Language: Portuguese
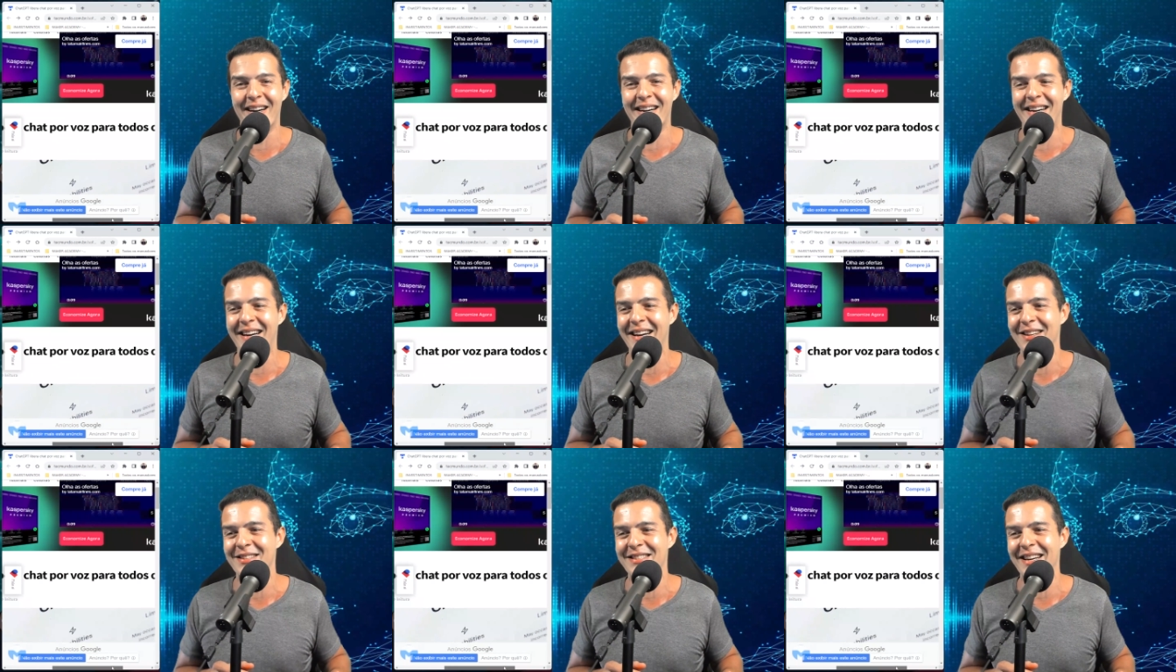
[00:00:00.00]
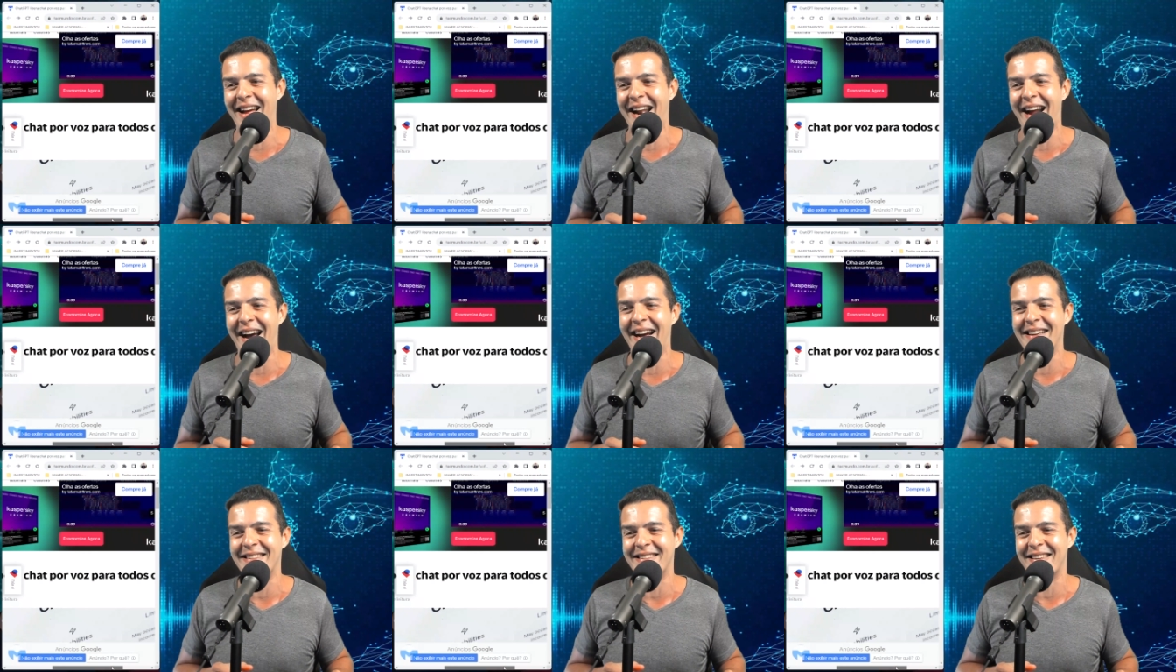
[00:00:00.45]
grande
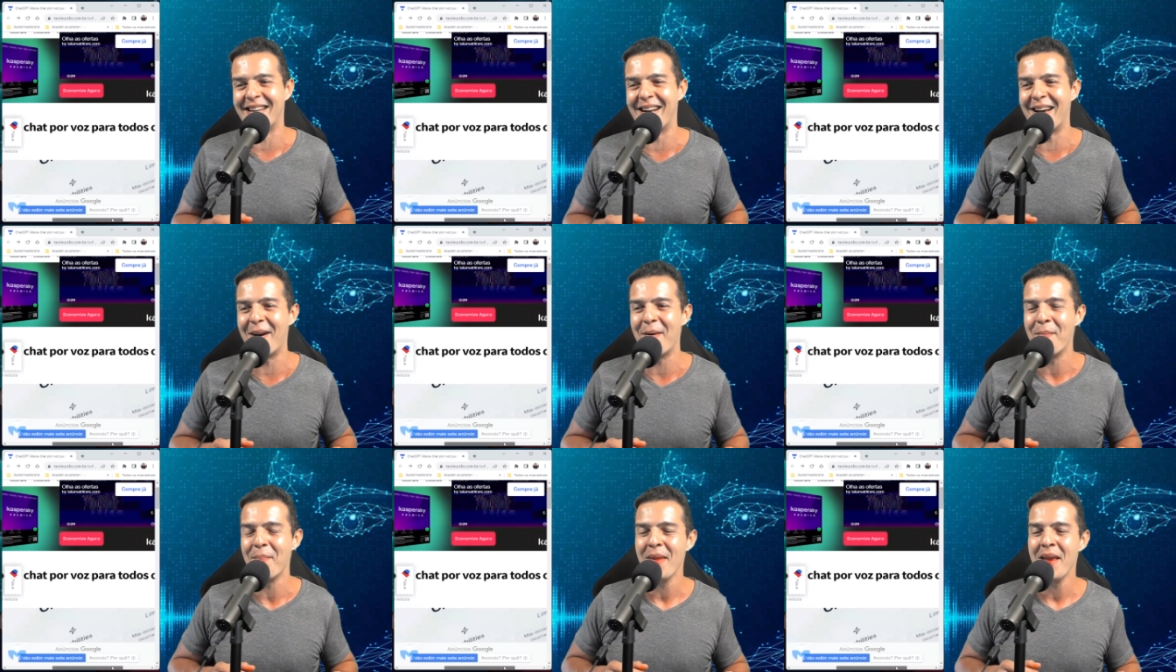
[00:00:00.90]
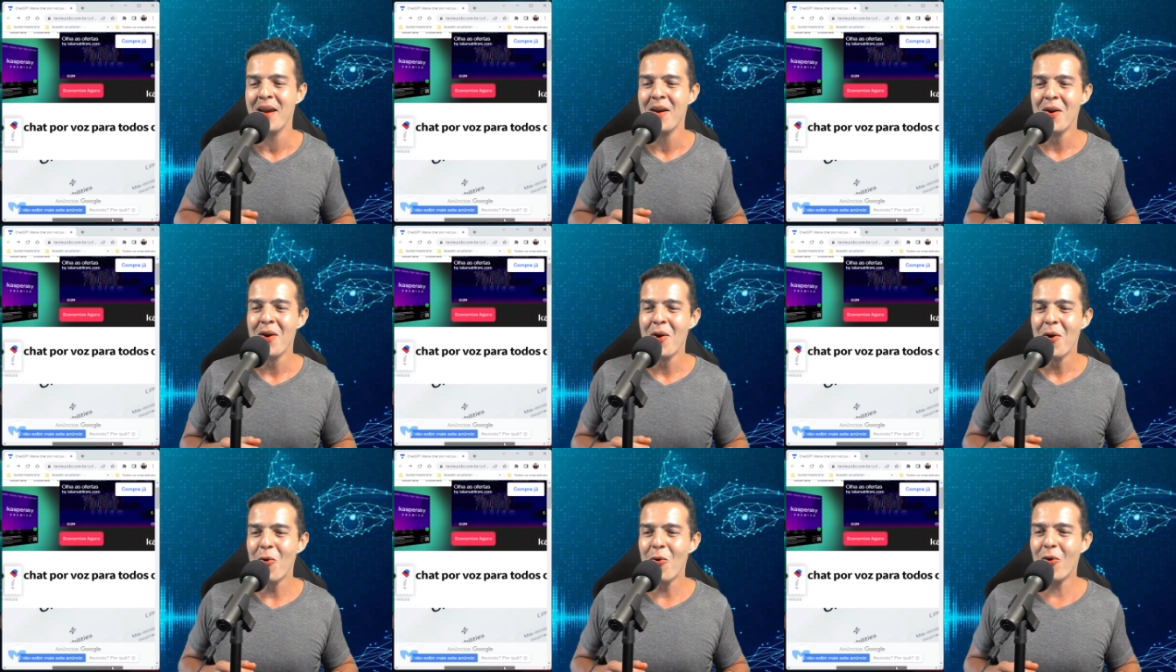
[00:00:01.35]
graça, né?
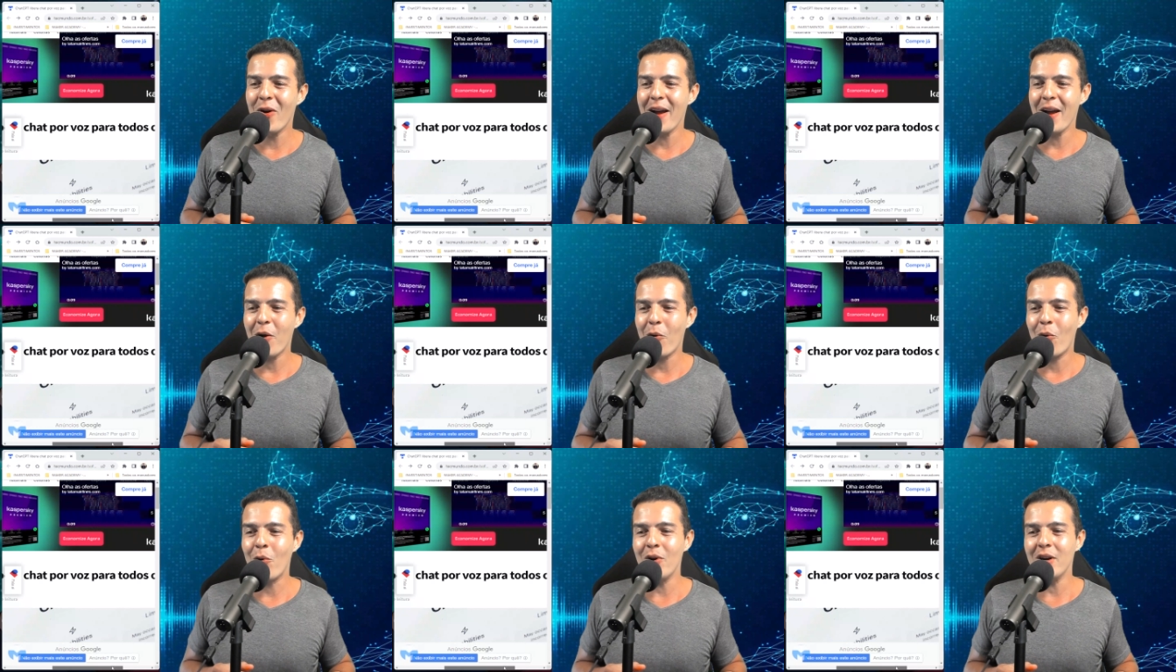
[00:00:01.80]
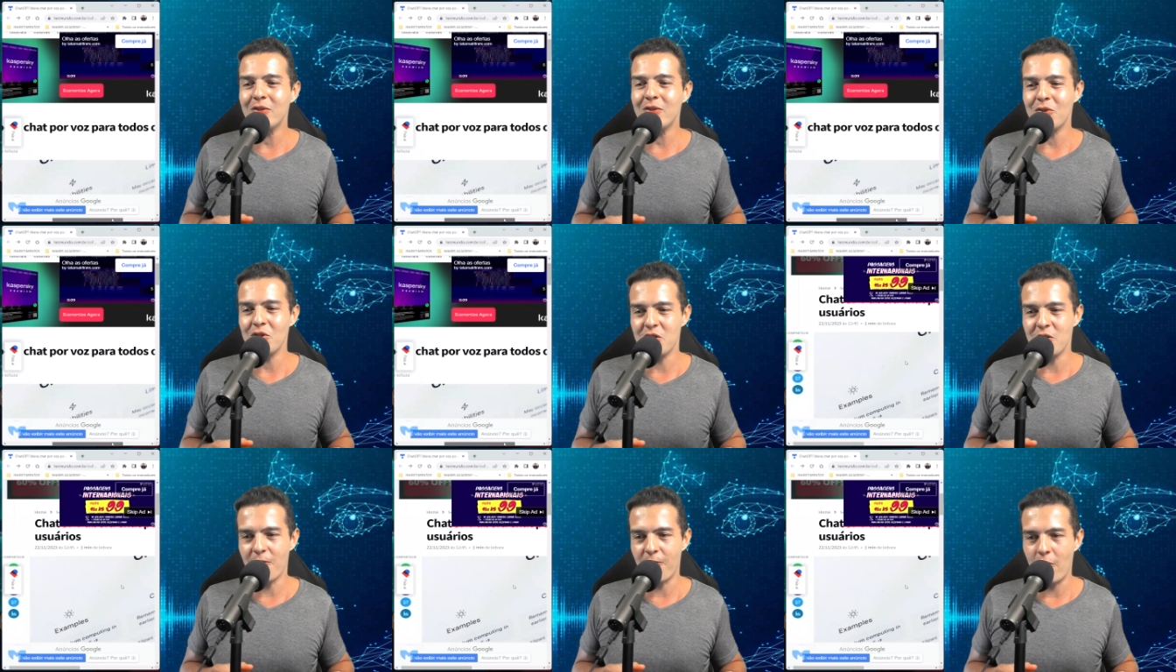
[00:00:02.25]
O
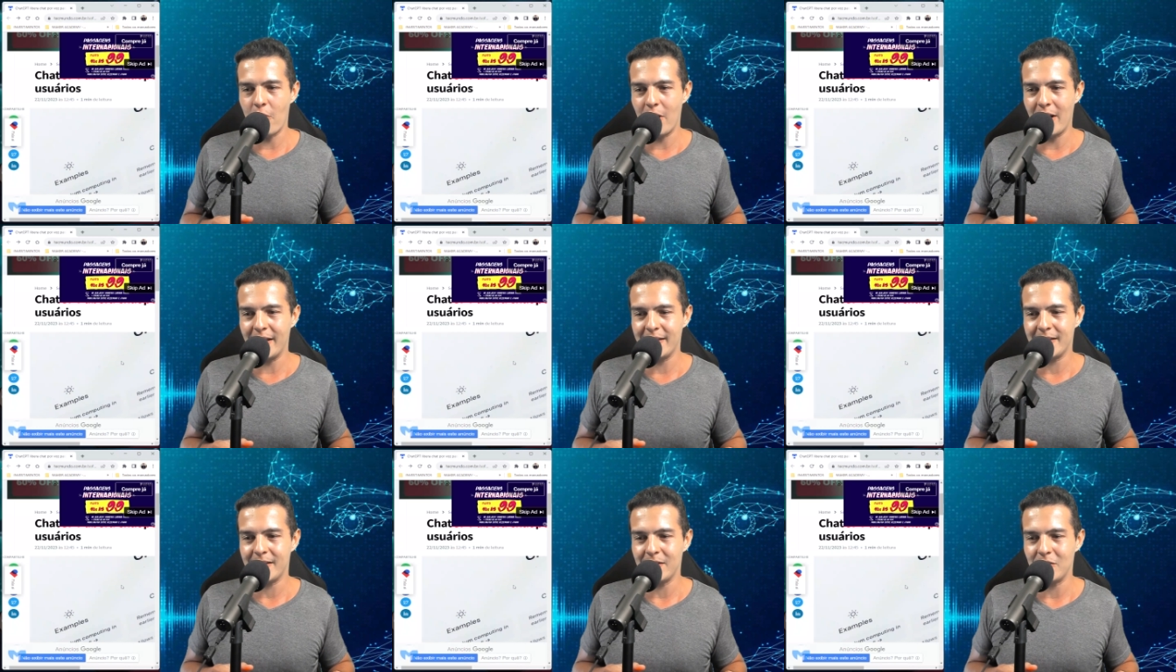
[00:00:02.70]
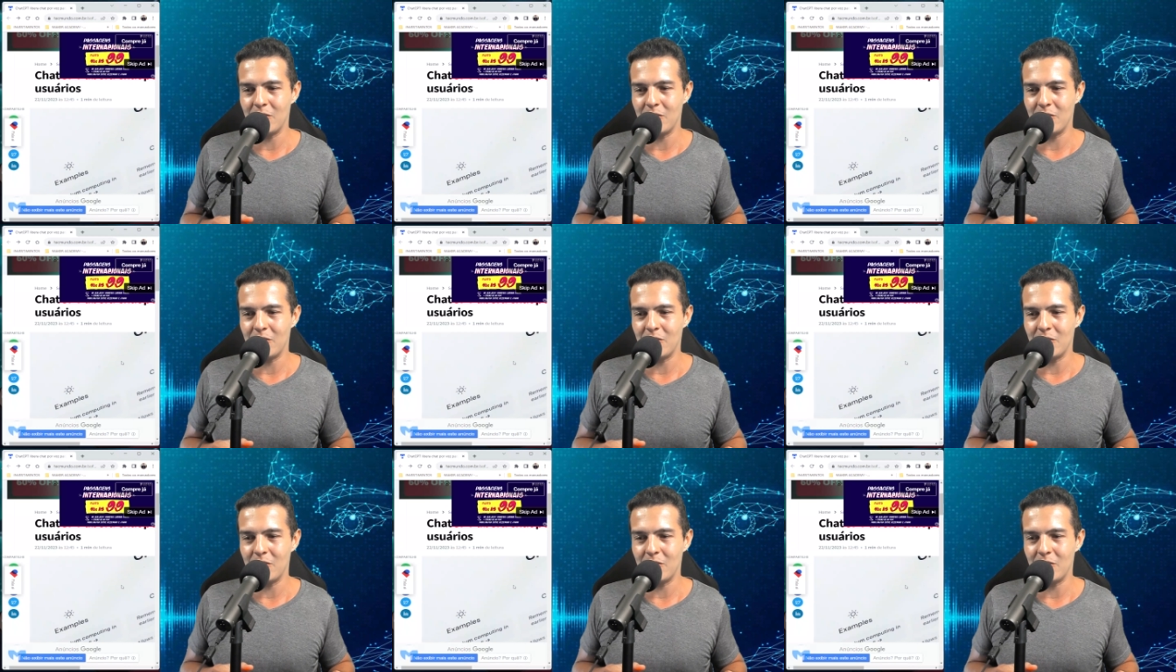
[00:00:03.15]
recurso de voz